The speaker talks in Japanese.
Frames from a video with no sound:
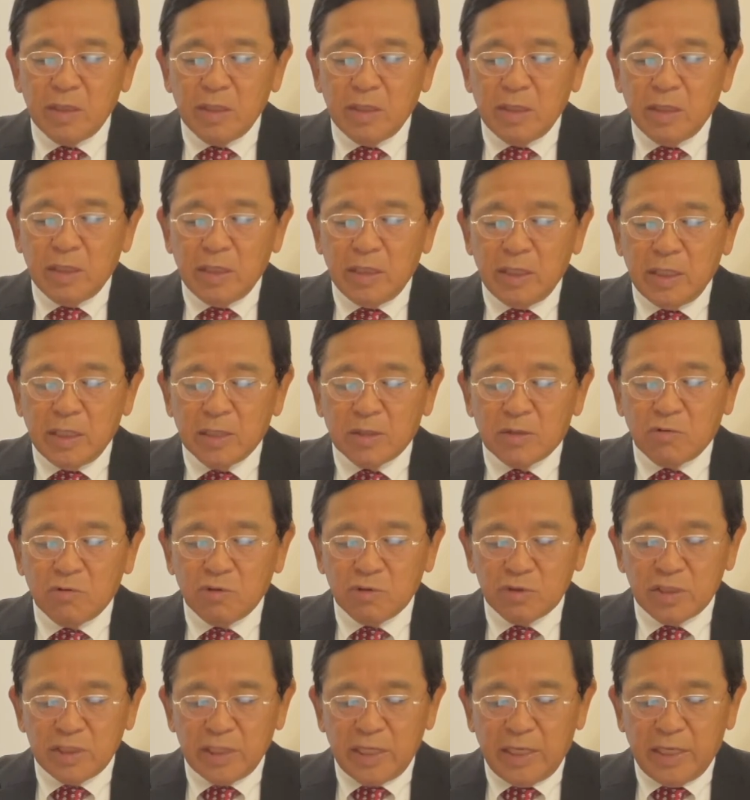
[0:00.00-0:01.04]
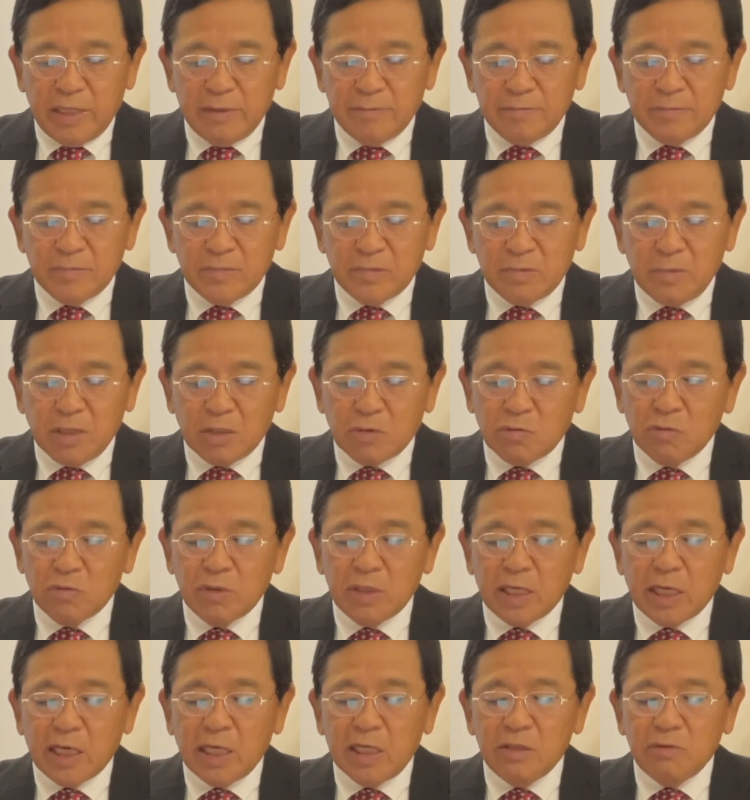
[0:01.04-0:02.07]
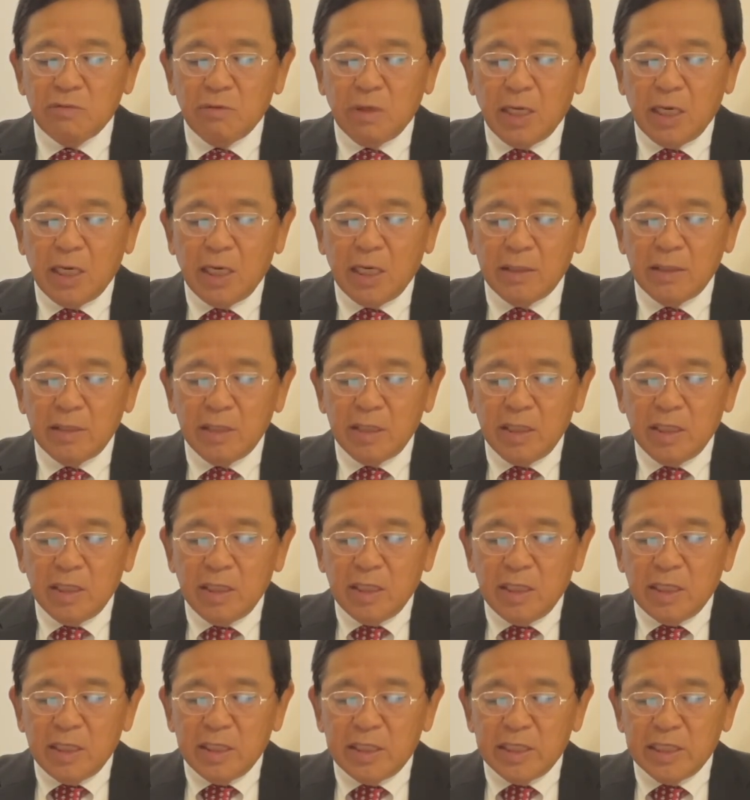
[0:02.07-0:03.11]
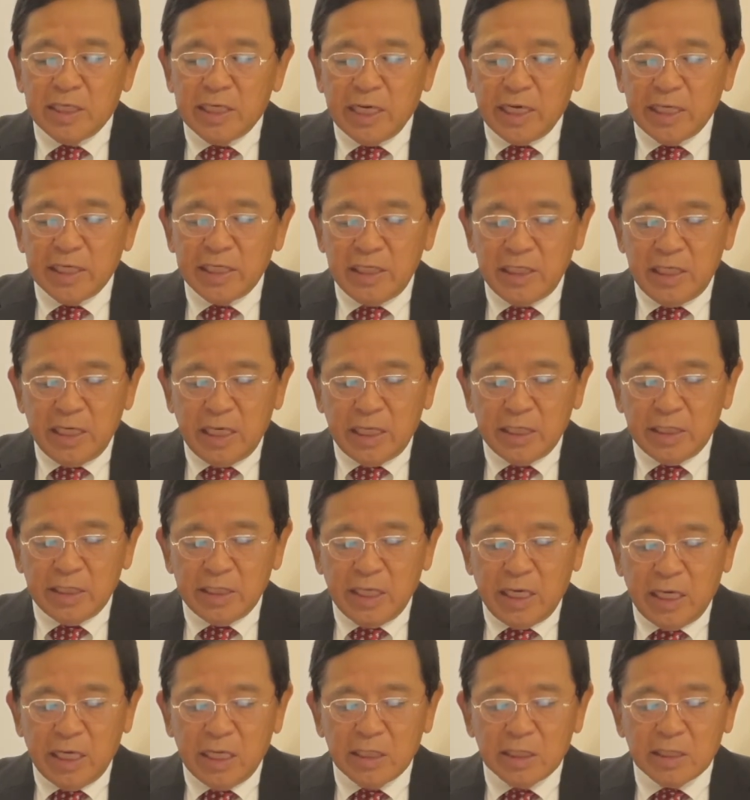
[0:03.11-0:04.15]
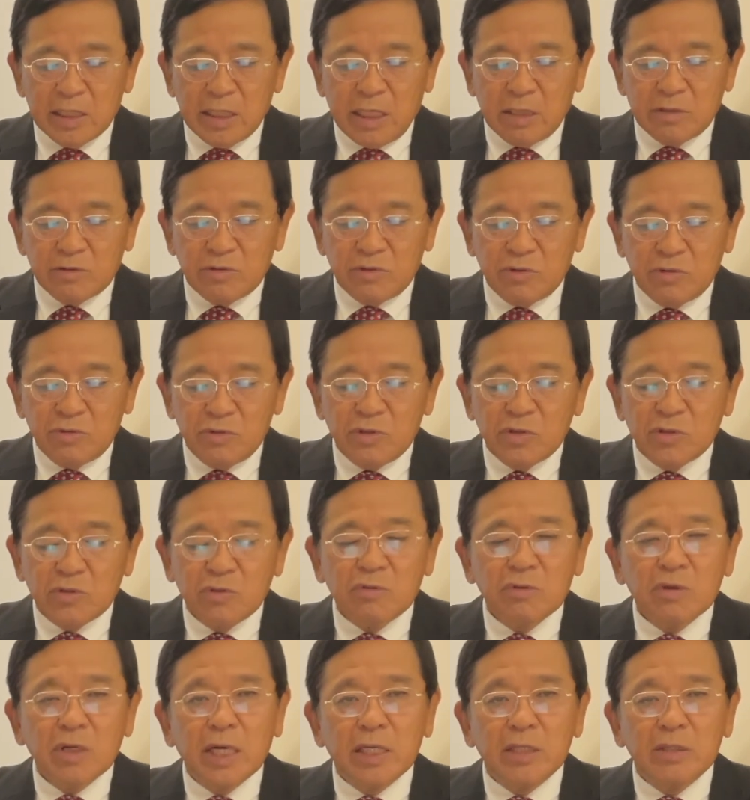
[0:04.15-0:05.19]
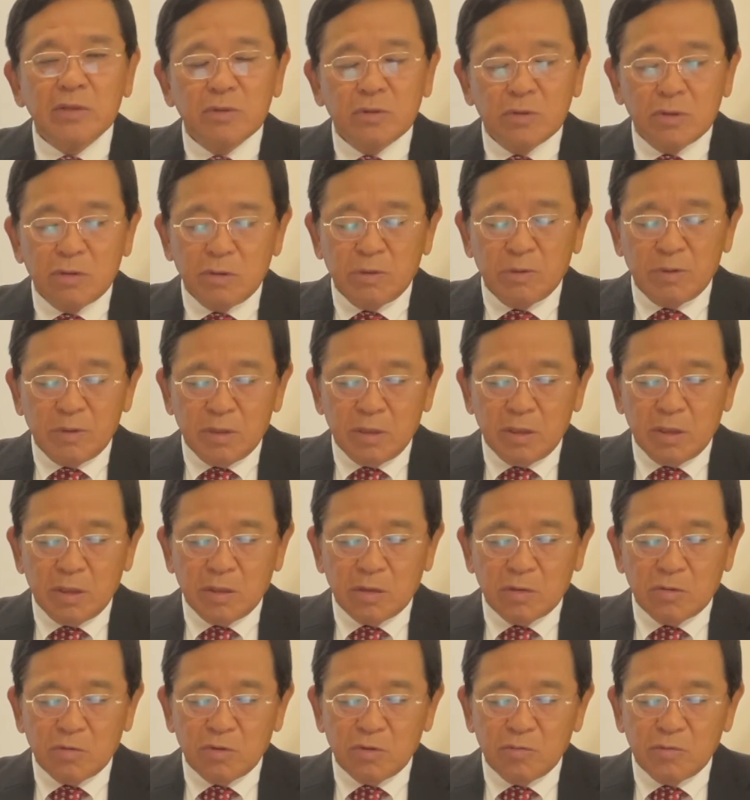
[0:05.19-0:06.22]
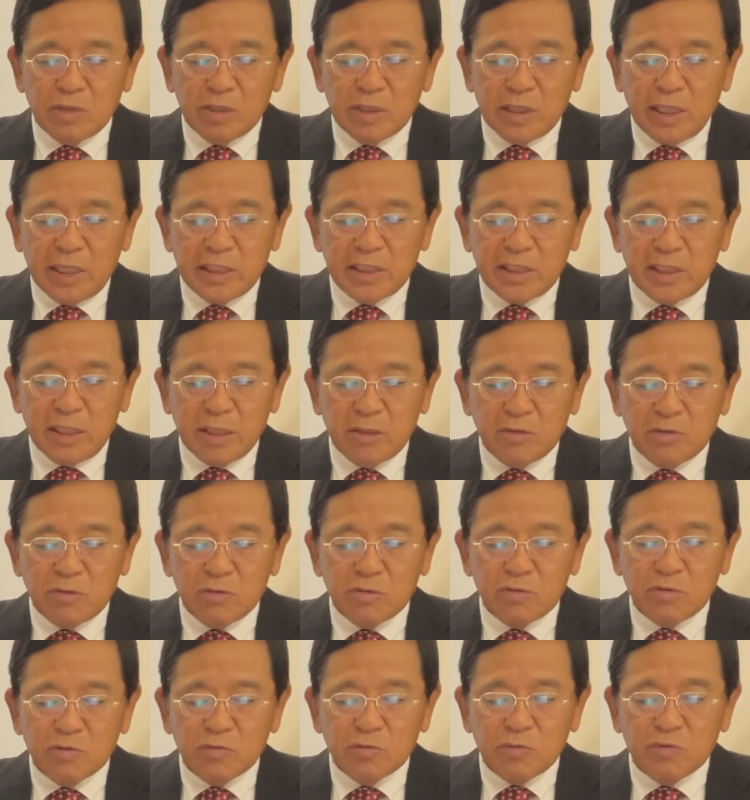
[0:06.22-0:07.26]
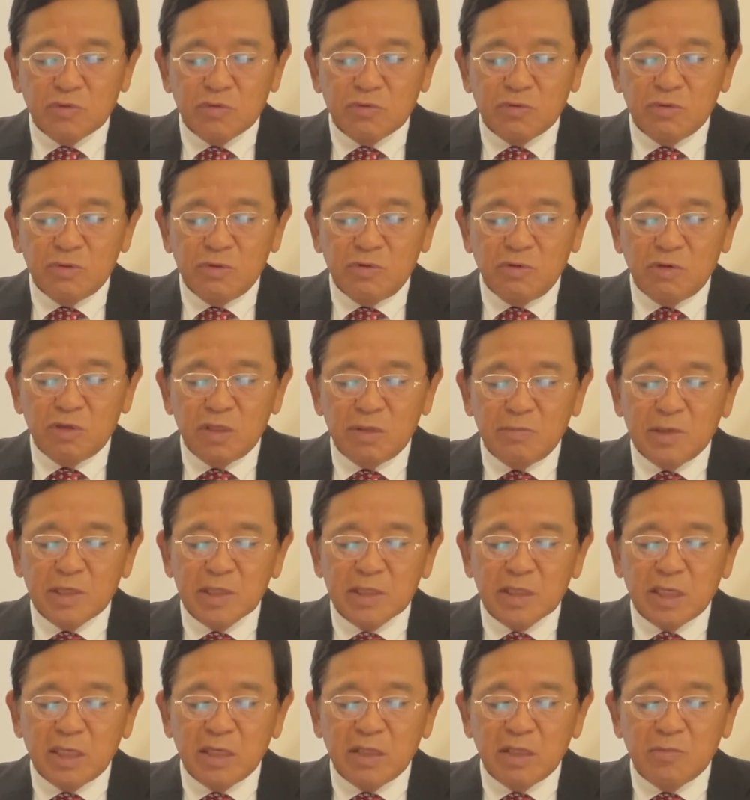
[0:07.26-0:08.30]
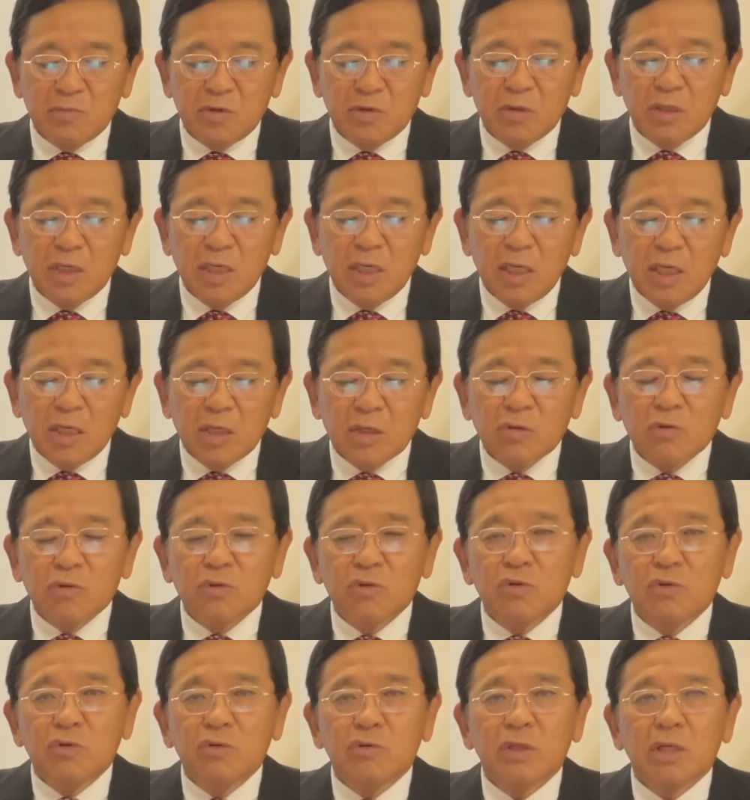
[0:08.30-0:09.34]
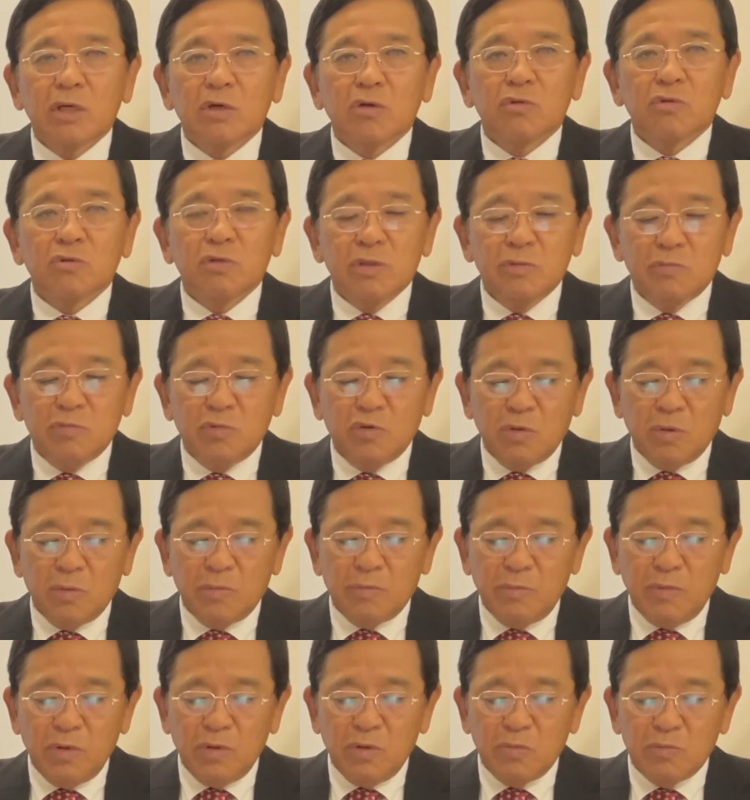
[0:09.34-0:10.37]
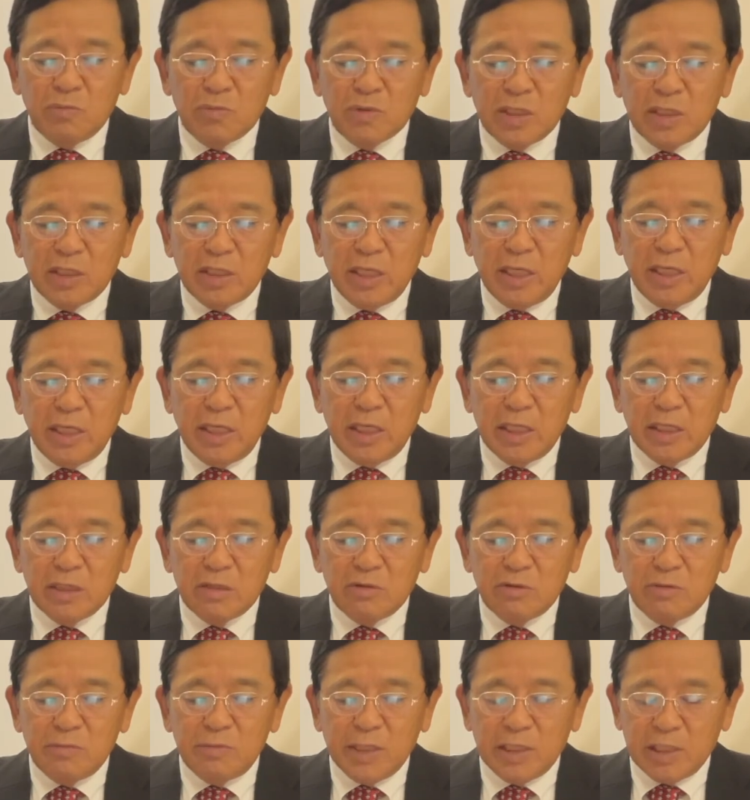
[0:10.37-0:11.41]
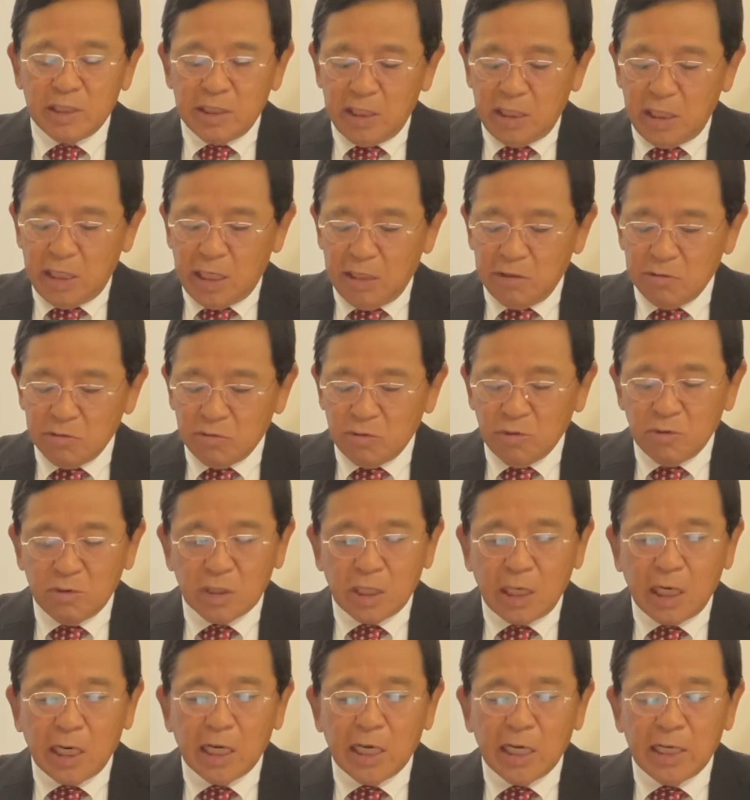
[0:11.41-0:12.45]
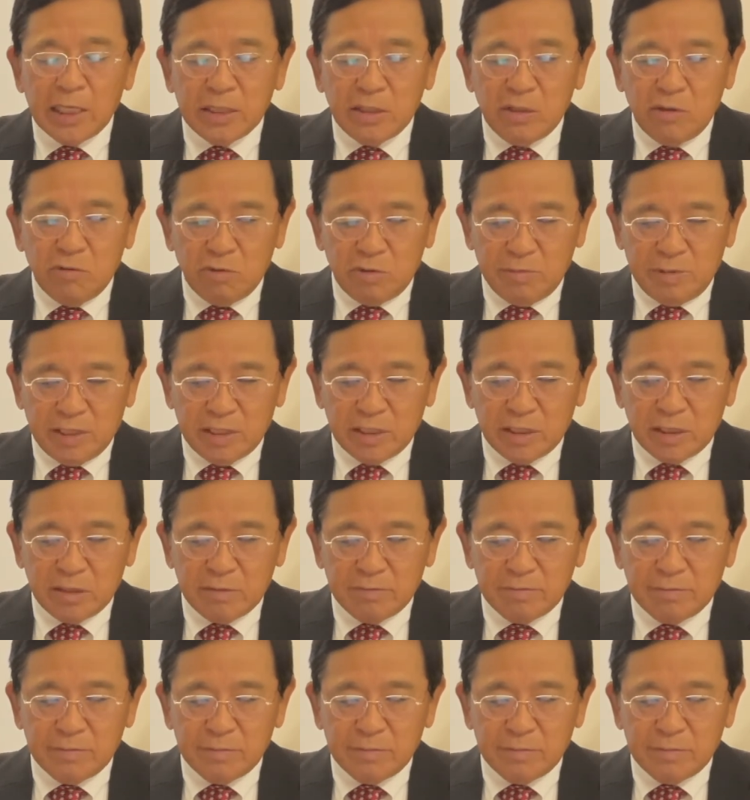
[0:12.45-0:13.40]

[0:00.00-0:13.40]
え個性、まあ、この中には理科嫌いや学習障害の子どもに対してということも含んでおりますけれどもこのようなことにも目を向けていくべきであると考えております